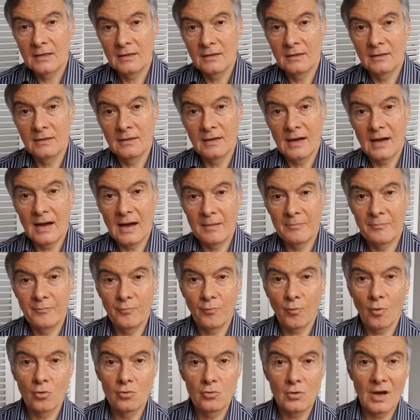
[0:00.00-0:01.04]
euh,
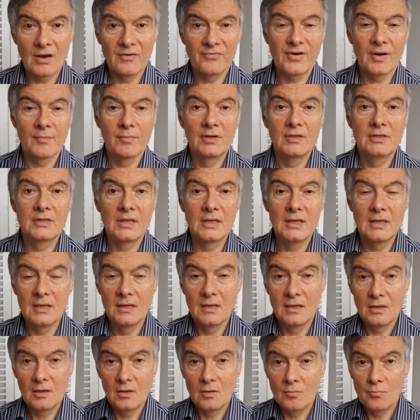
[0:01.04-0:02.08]
à,
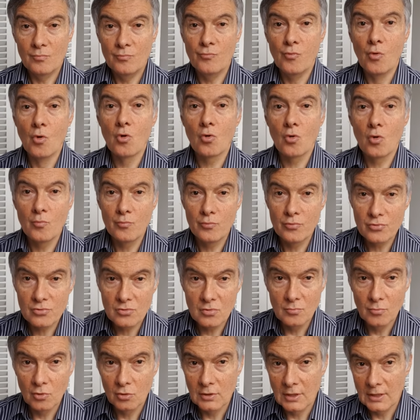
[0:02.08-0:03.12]
fabriquer beaucoup plus
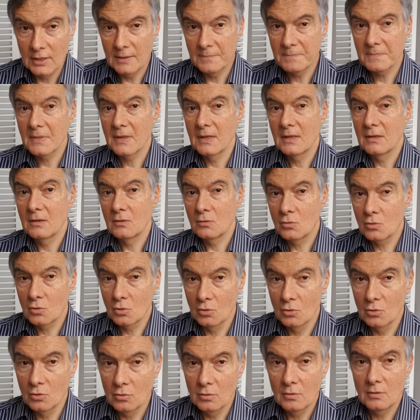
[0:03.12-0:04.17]
de monnaie
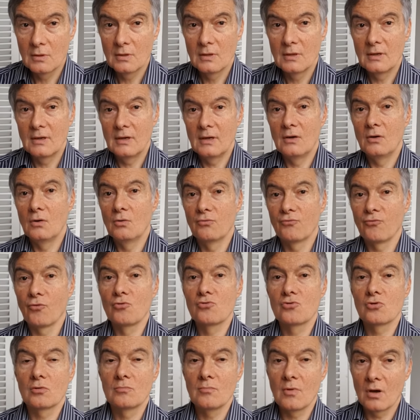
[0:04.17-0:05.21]
que le
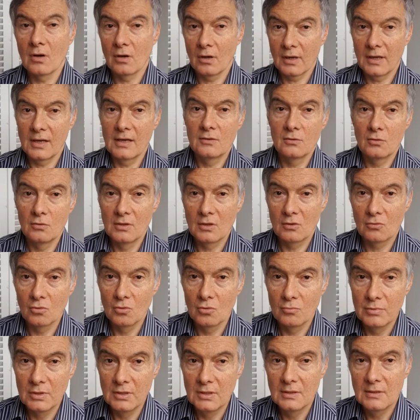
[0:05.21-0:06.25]
fonctionnement réel de
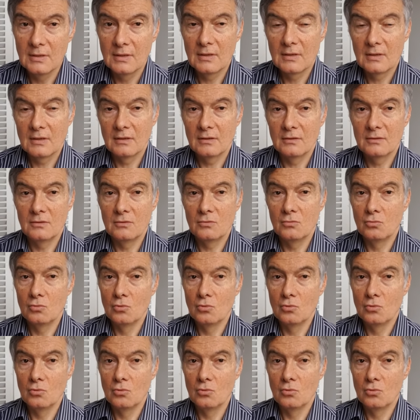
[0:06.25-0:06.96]
l'économie euh,